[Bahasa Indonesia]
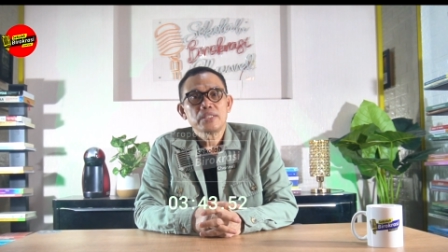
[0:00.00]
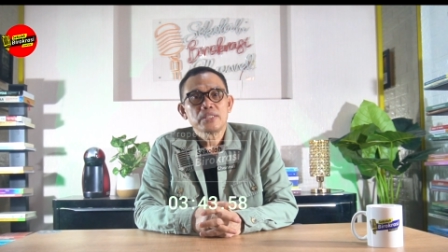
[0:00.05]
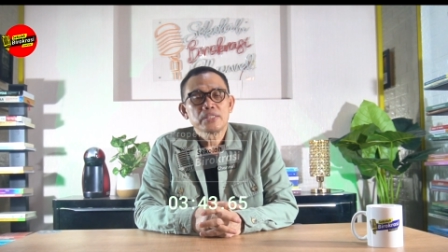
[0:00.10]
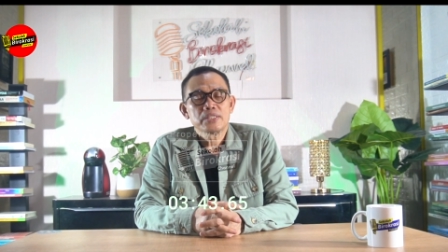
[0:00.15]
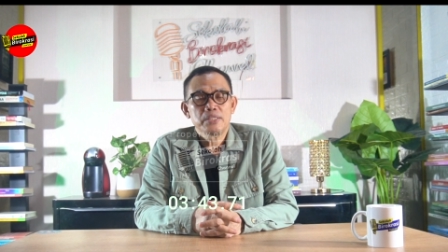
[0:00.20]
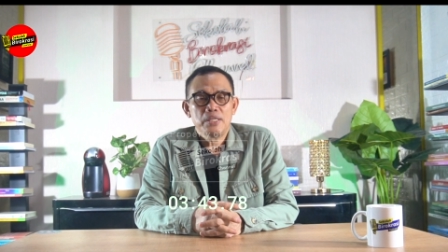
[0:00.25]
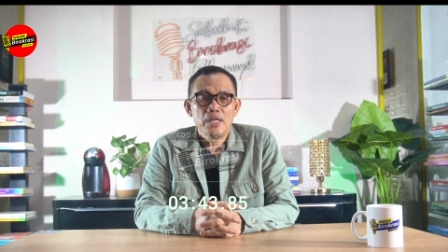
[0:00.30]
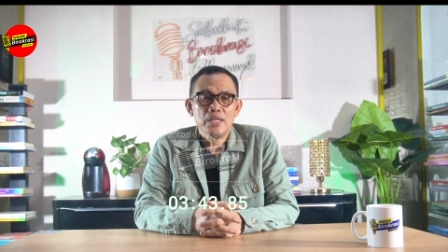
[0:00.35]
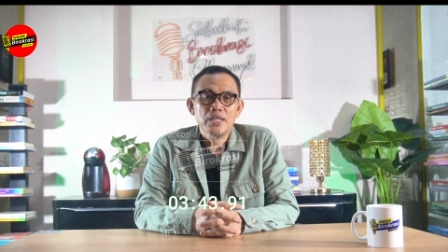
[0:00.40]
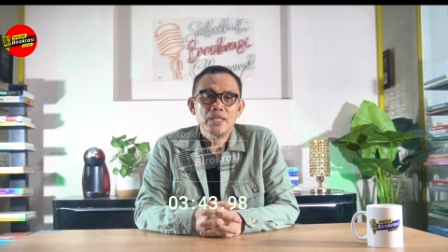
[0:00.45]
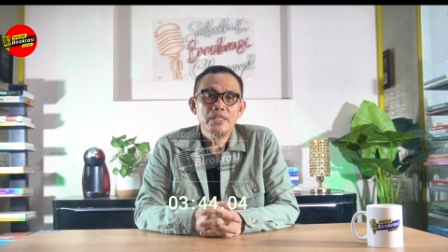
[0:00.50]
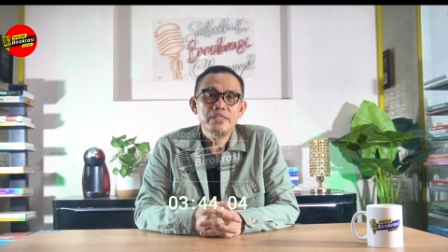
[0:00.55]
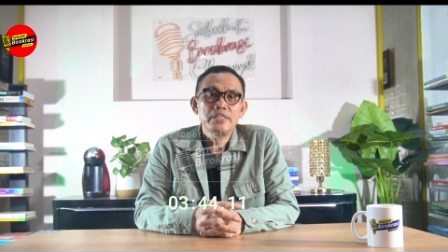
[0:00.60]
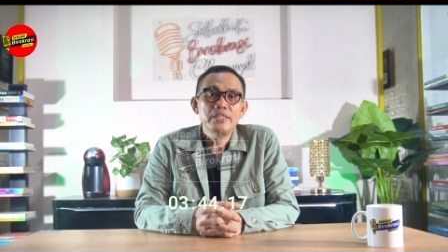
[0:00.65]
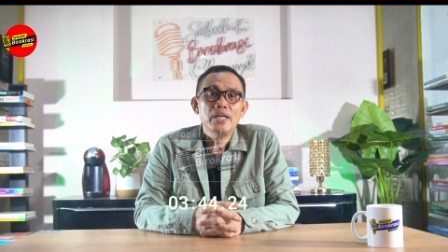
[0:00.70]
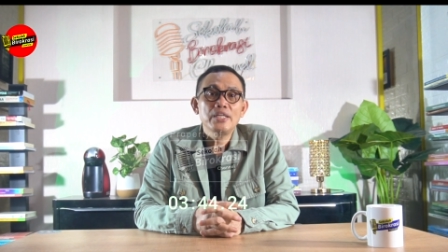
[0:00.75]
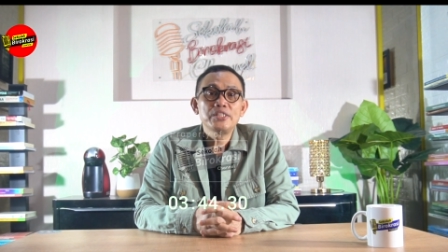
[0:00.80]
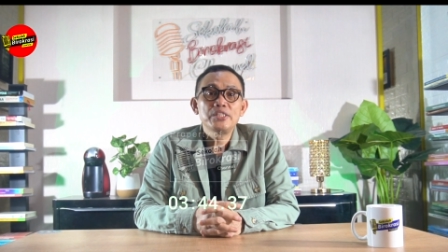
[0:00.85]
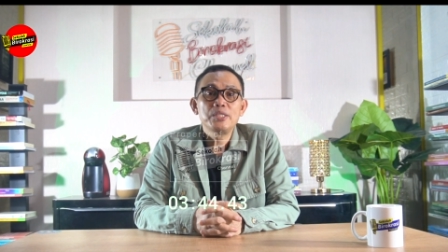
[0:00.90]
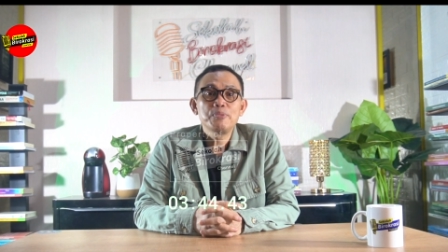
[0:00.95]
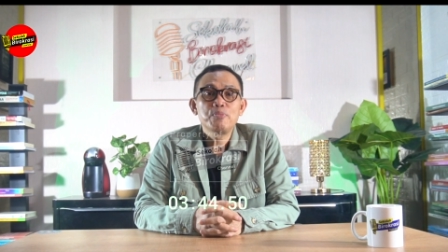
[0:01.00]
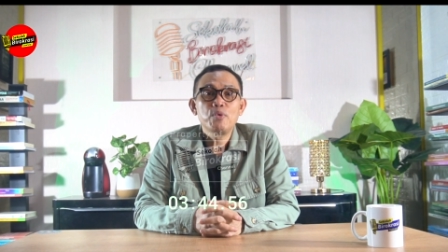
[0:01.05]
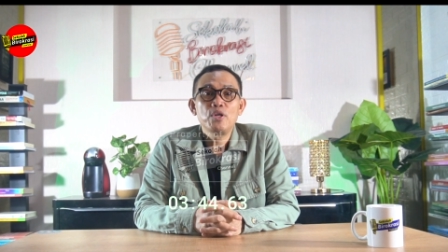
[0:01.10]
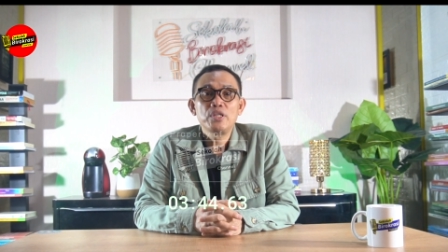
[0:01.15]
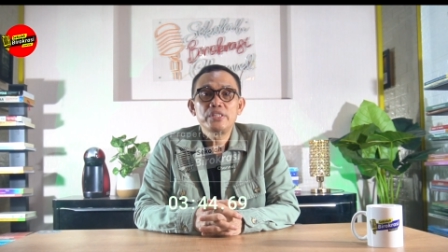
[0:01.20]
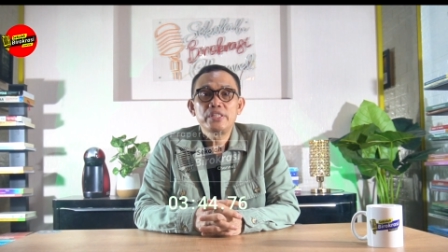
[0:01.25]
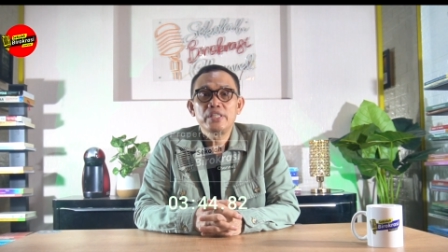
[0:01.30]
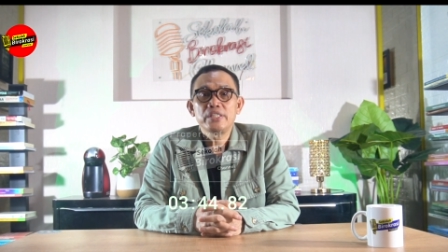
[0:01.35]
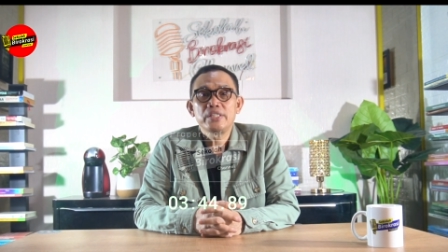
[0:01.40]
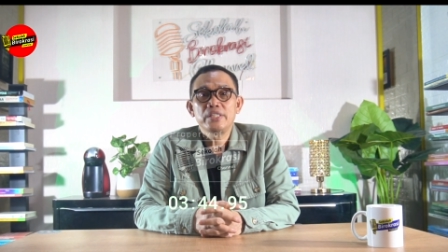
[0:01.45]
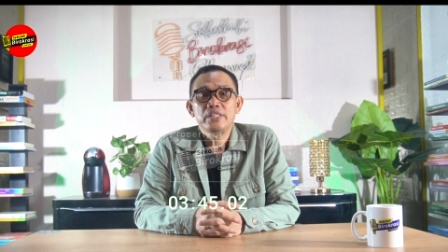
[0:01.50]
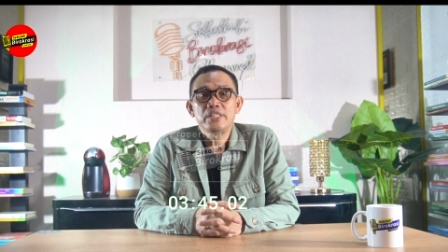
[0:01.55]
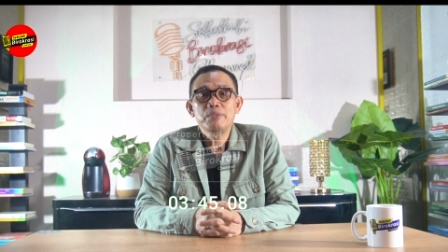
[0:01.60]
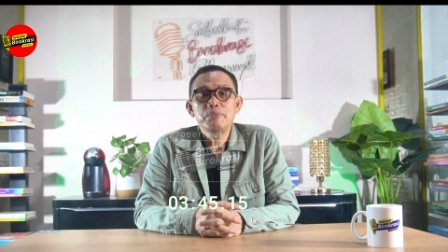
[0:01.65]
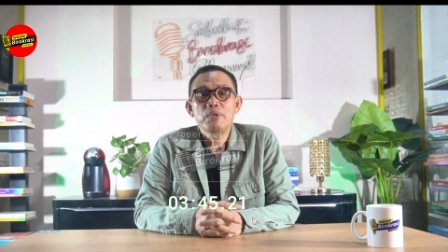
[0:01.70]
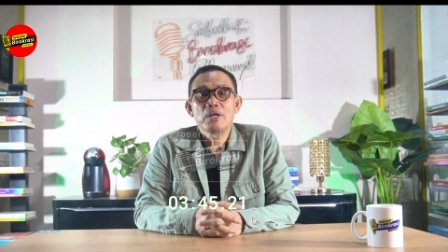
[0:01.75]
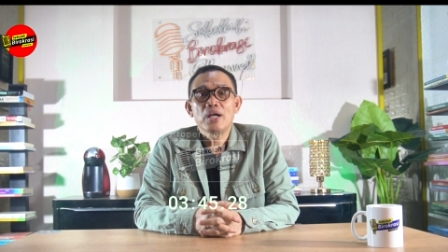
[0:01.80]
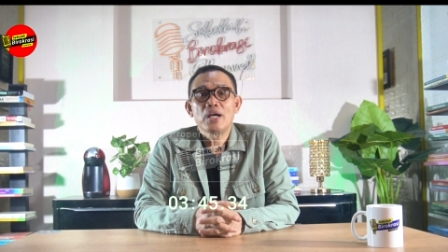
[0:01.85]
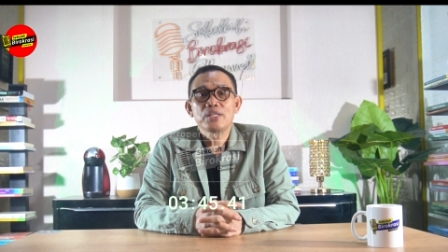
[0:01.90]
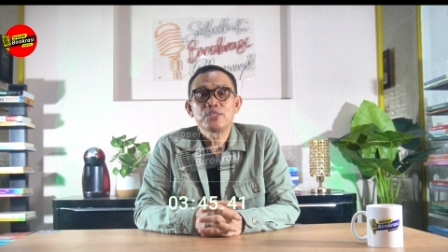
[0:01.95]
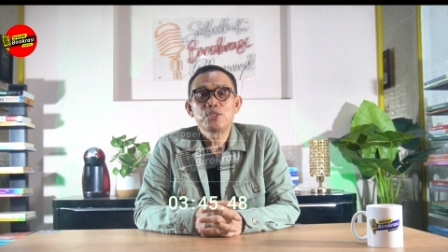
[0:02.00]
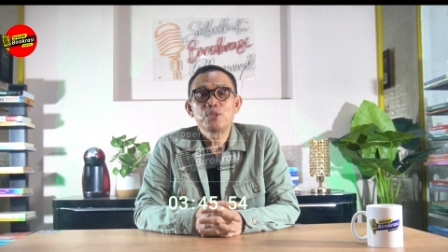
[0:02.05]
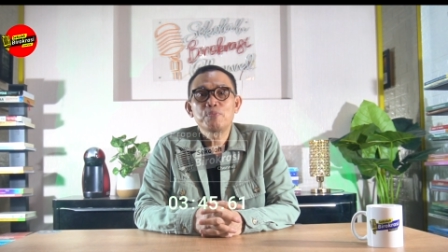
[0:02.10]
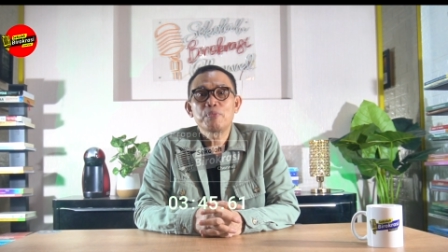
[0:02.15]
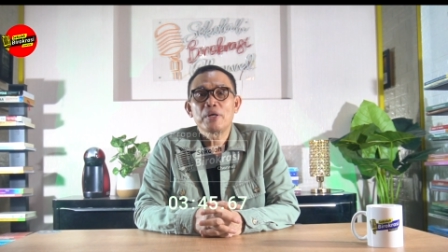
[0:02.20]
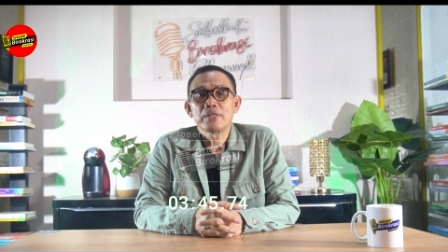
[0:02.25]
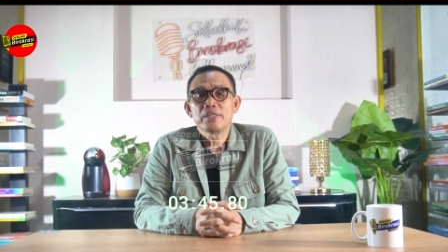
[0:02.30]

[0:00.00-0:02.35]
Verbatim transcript: Sedangkan dinasti politik ini mengacu